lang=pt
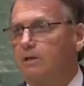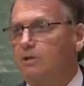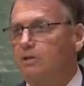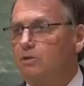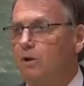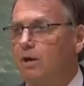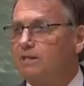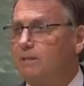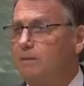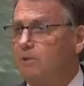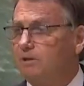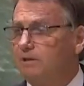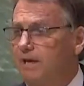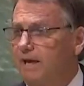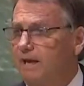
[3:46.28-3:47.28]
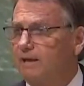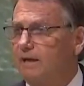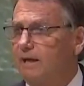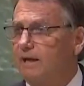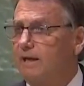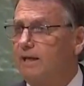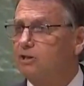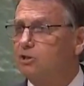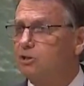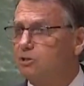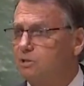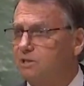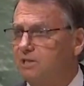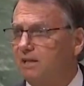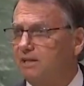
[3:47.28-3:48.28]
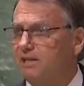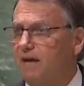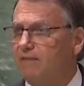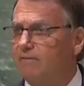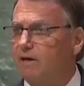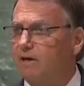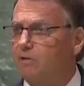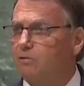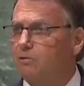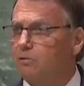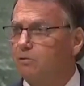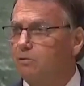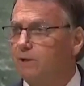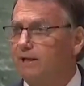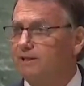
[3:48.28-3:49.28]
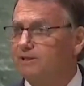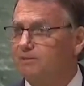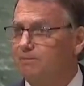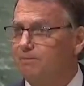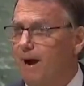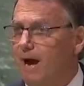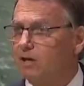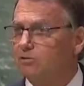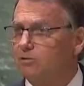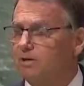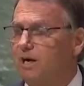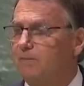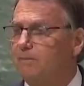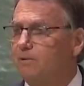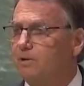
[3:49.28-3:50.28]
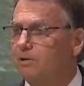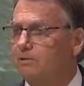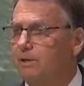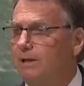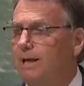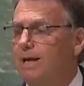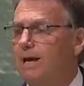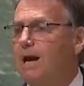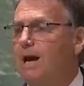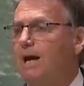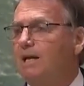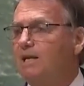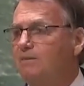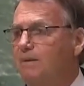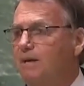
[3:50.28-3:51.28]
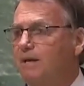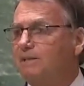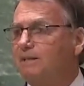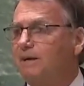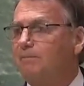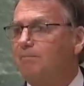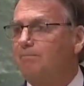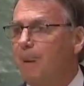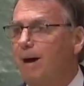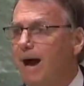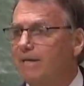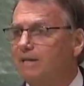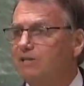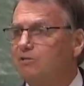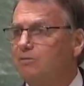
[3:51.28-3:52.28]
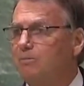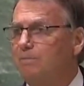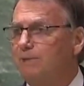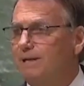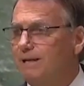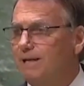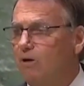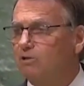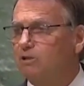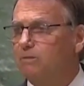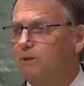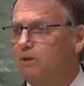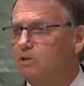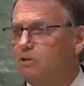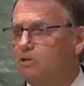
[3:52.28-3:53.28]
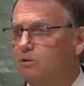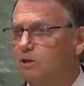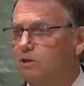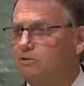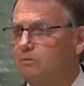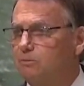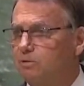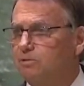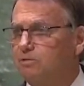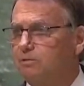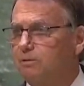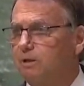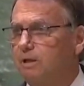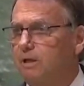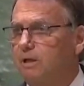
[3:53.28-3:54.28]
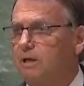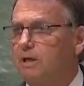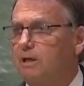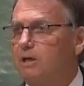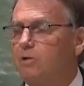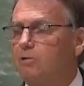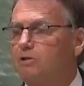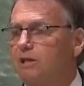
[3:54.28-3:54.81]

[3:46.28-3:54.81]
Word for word: Nossa moderna e sustentável agricultura de baixo carbono alimenta mais de um bilhão de pessoas no mundo e